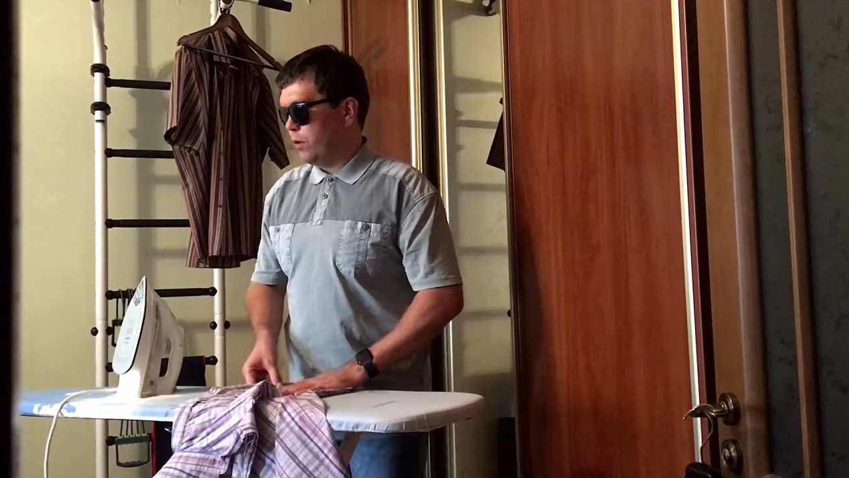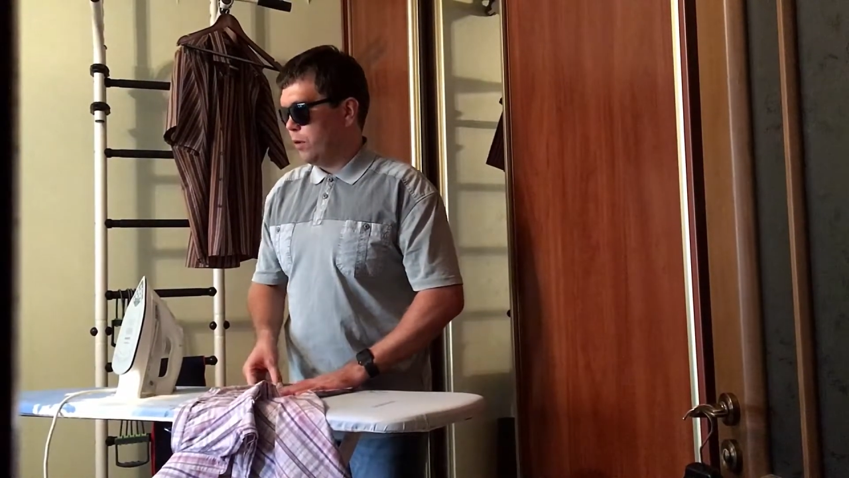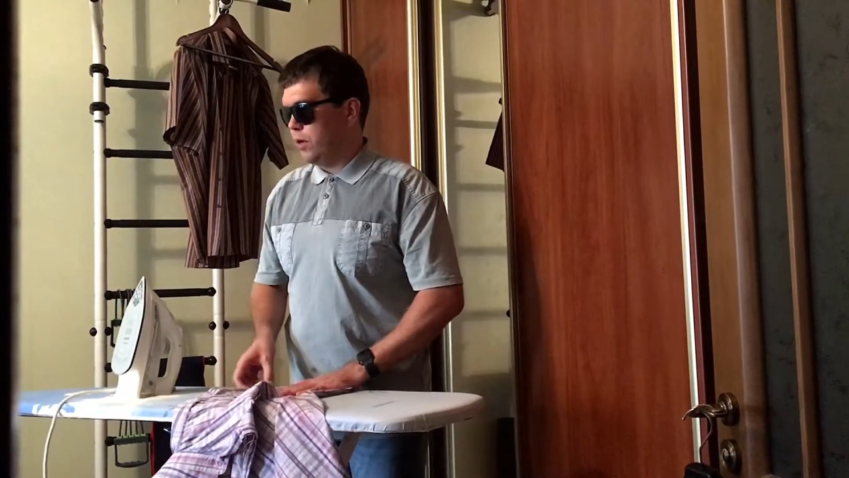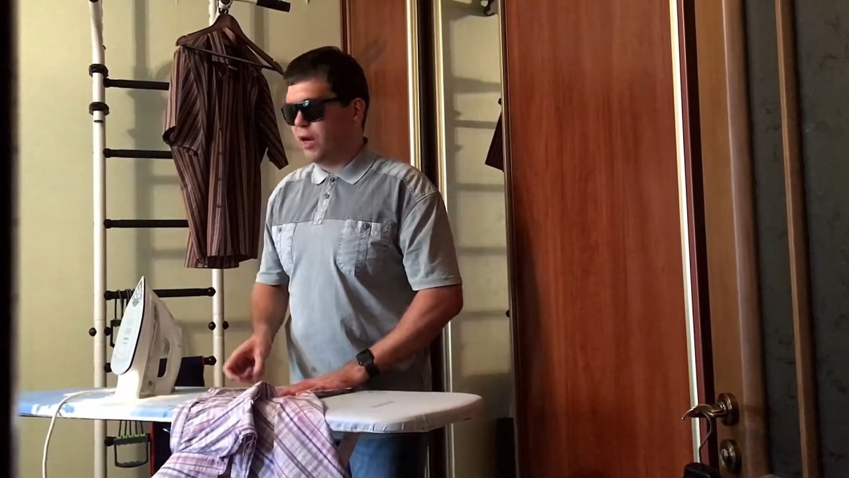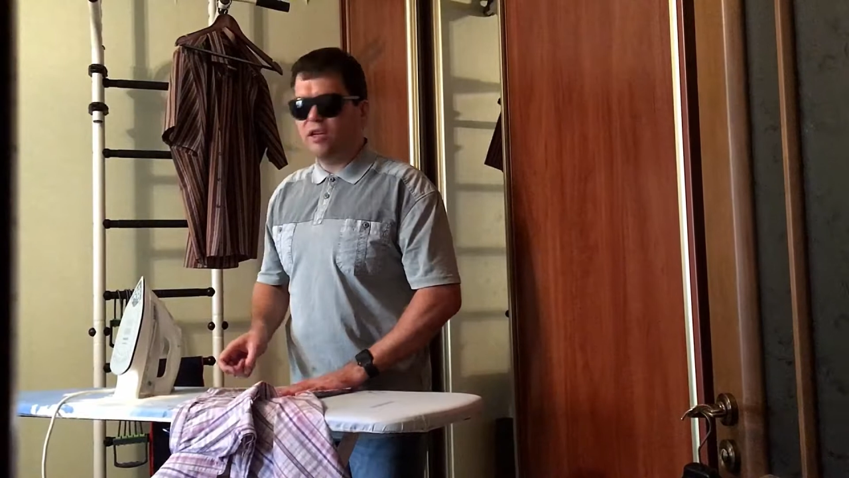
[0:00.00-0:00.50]

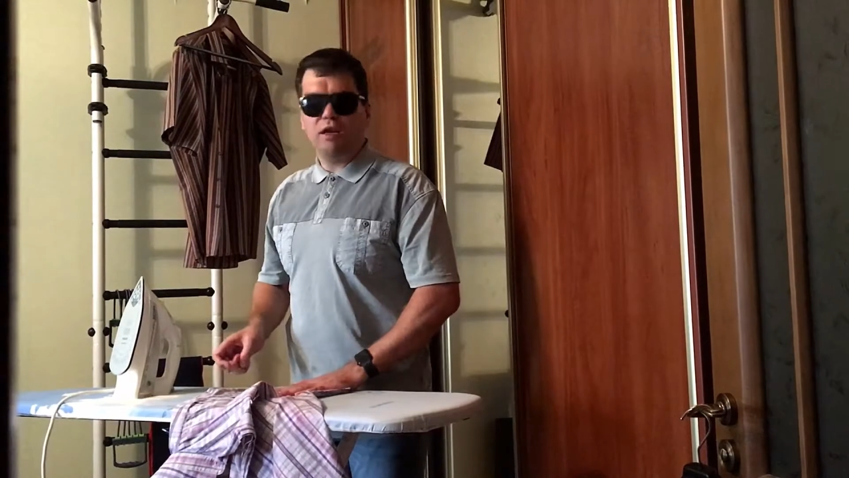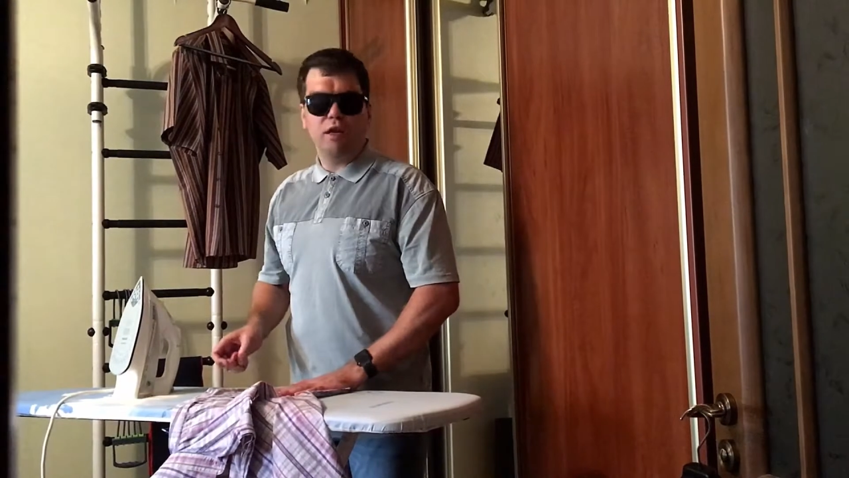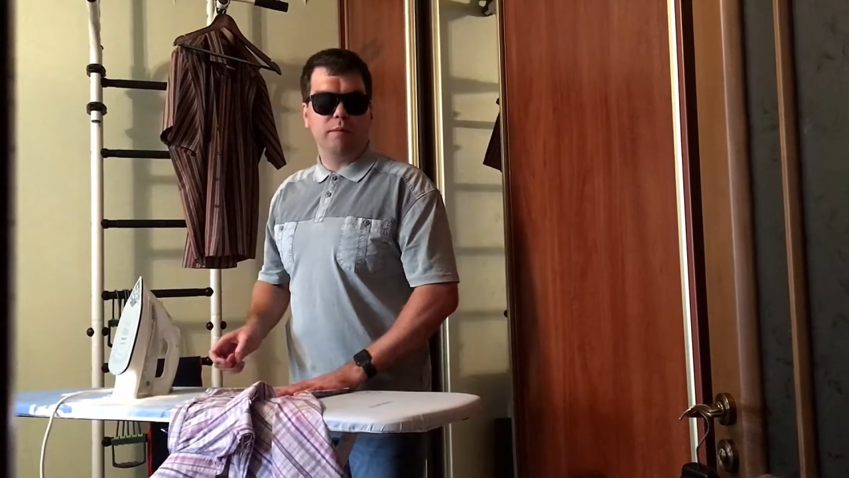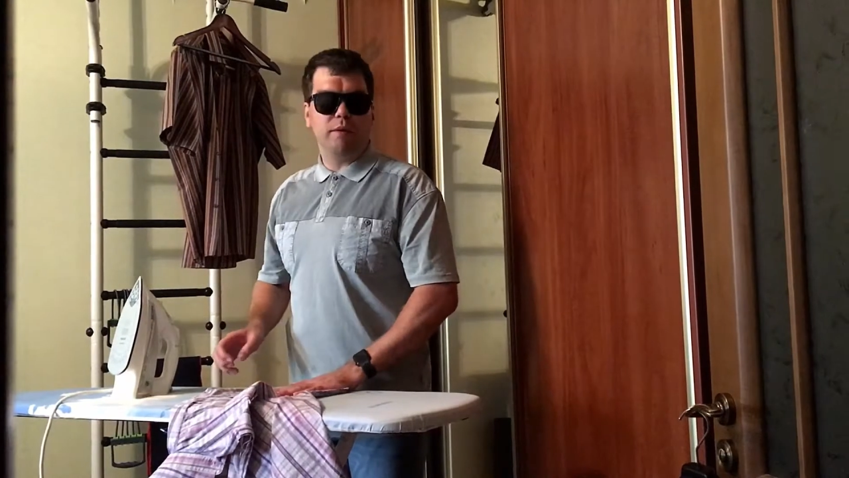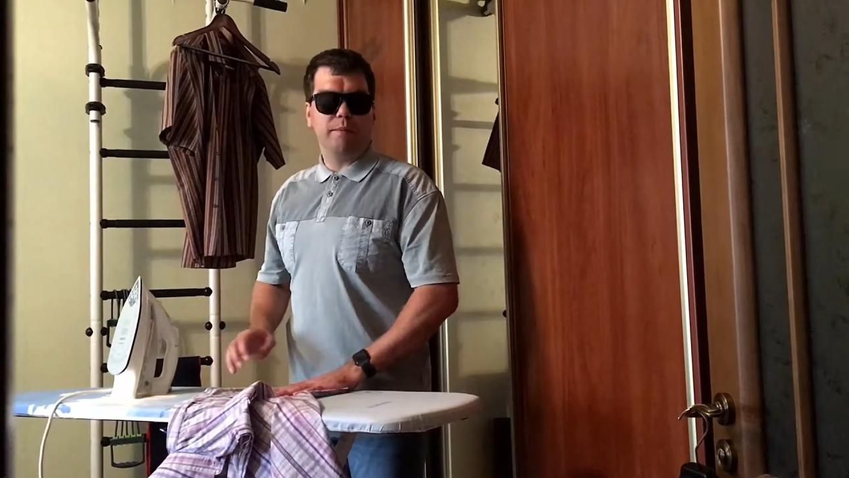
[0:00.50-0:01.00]

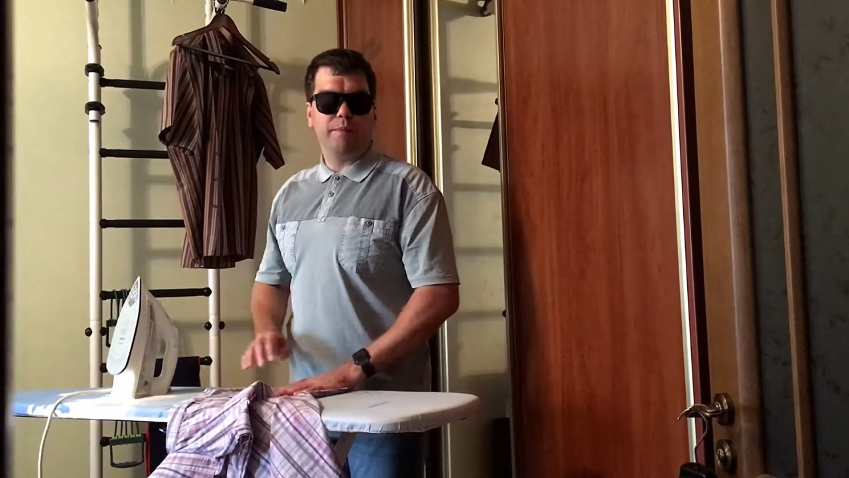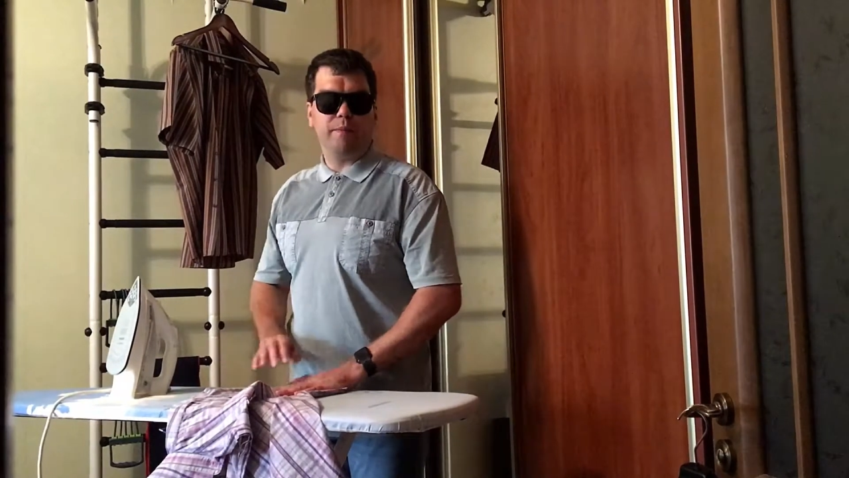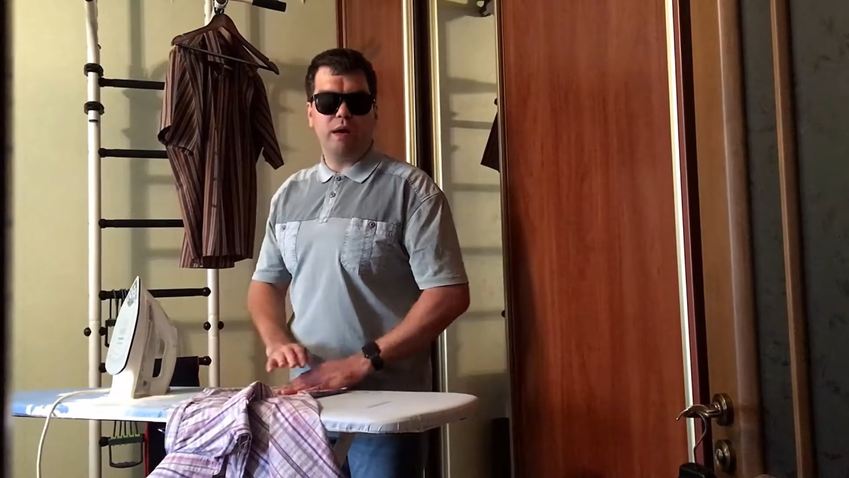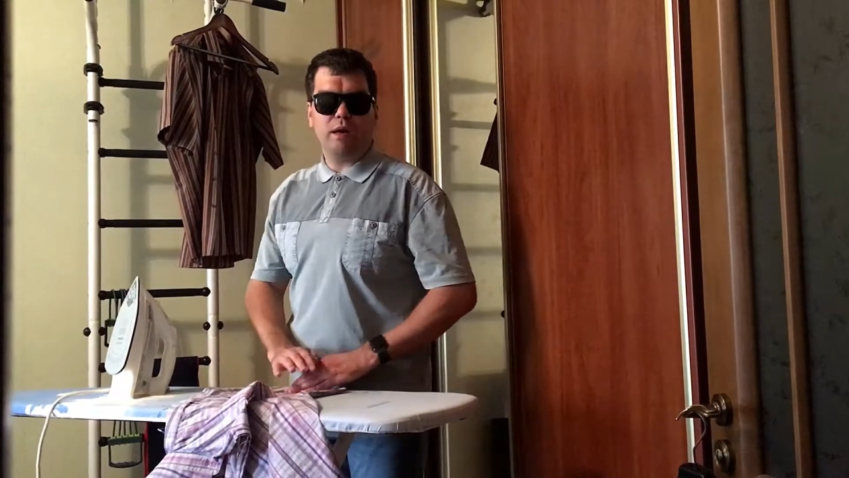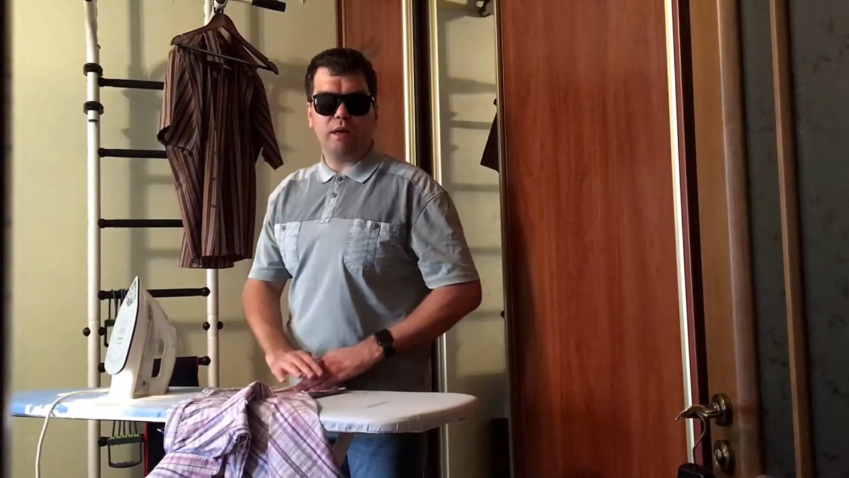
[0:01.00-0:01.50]
родителям, да,